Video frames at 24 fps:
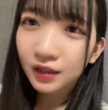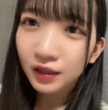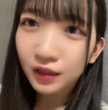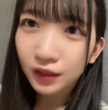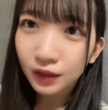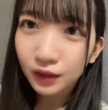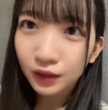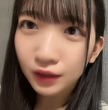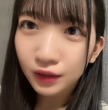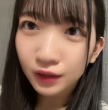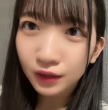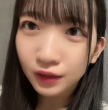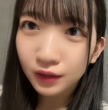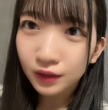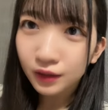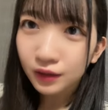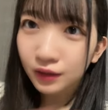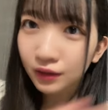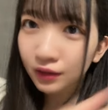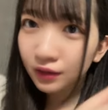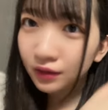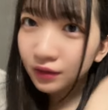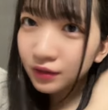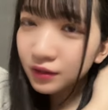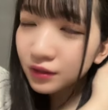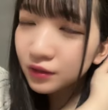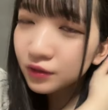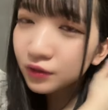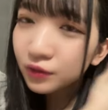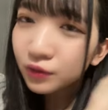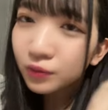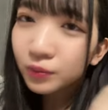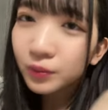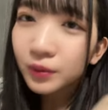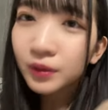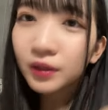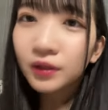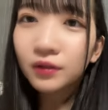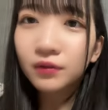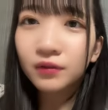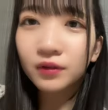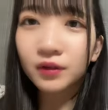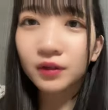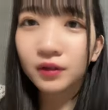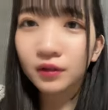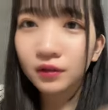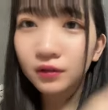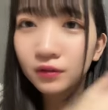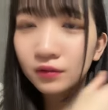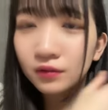ねえしんどめだよねよ